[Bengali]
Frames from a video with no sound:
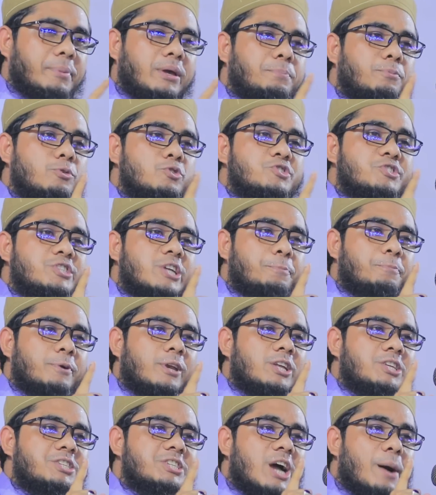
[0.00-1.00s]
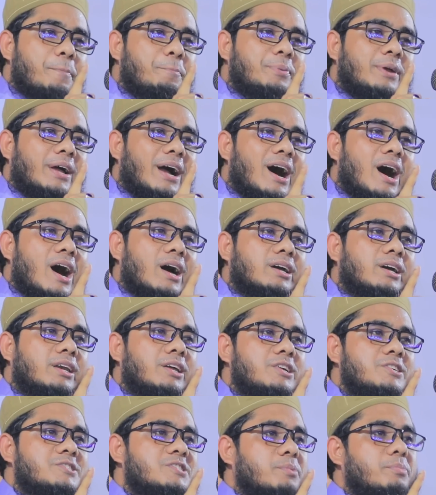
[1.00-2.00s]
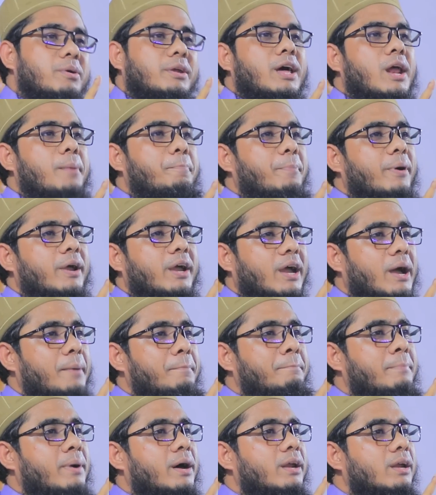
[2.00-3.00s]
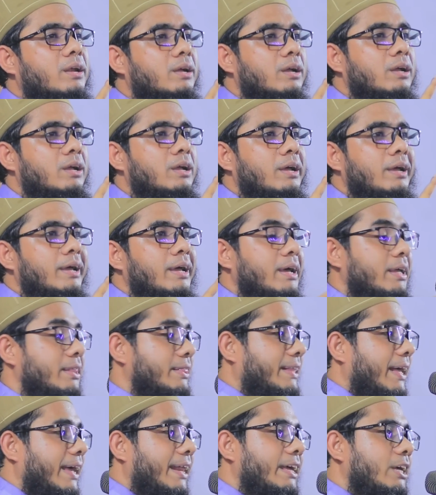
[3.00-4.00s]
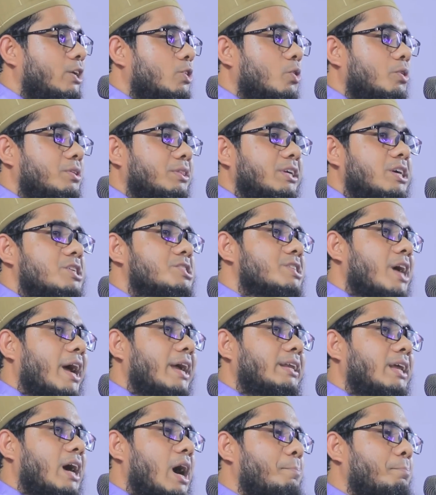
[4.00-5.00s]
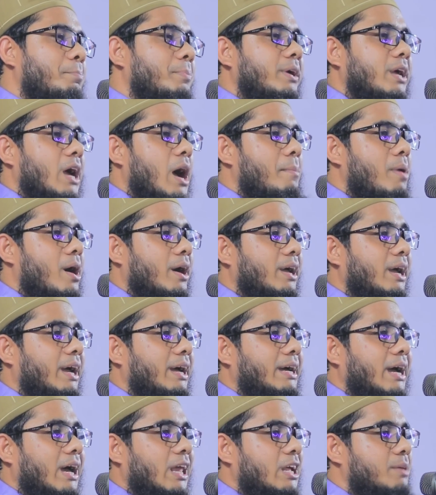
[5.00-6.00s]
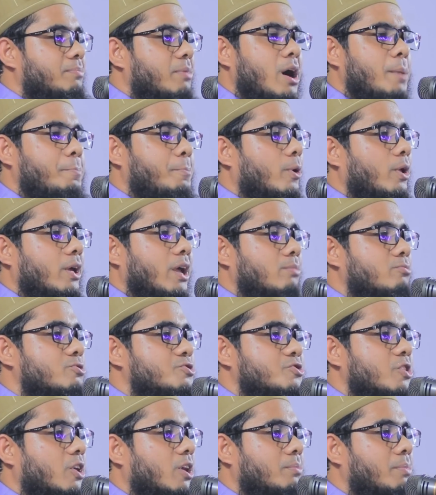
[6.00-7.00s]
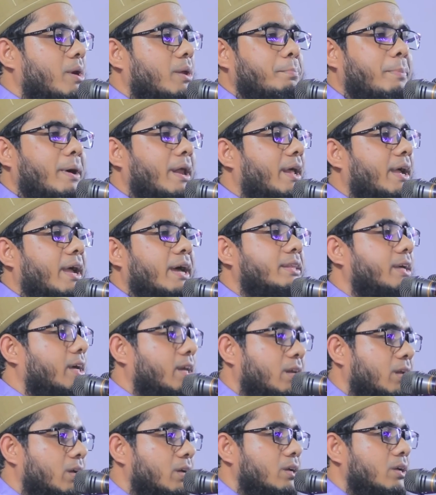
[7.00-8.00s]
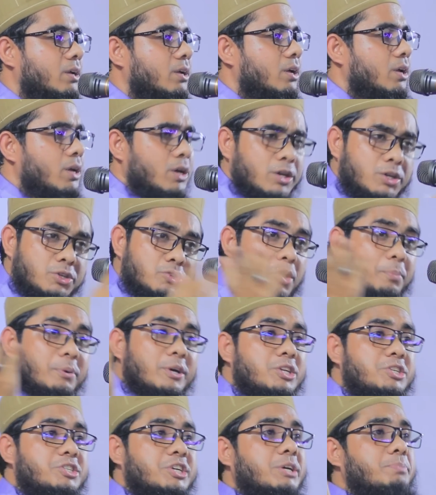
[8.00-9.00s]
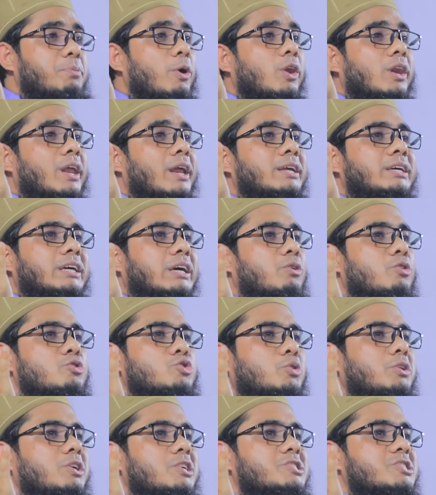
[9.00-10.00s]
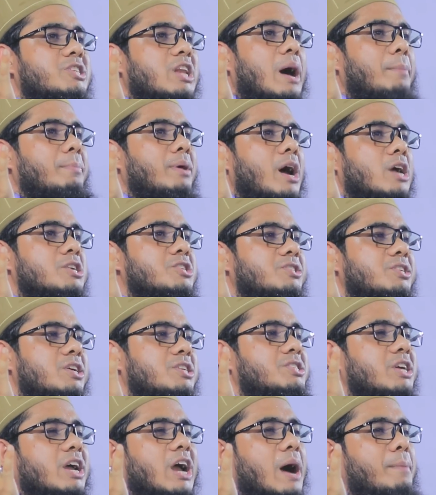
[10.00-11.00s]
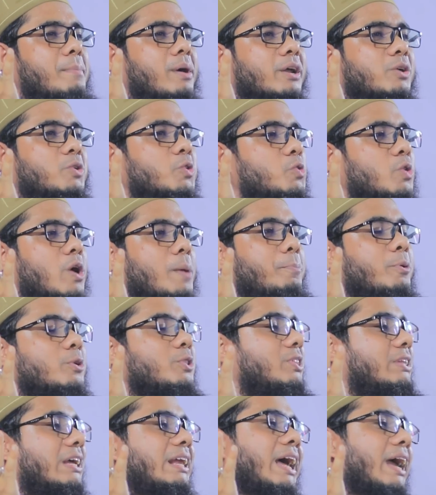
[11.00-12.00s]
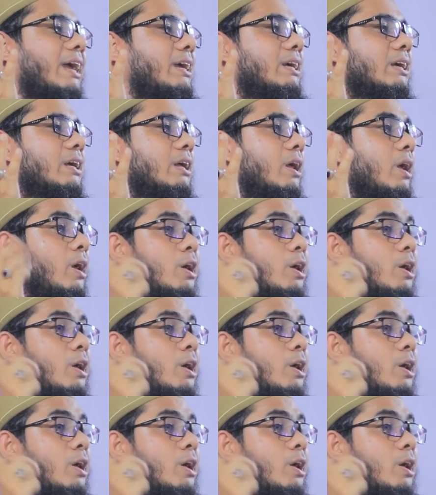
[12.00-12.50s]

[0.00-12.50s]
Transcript: আমি বুঝতে পেরেছি আপনি আখিরি জমানার পয়গাম্বার দেরি করতে চাই না আপনি আমাকে কালিমা পড়াইয়া মুসলমান বানাইয়া দেন নবীজি বললেন কেউ যদি ইসলামে আসতে চায় আমার কোনো আপত্তি নাই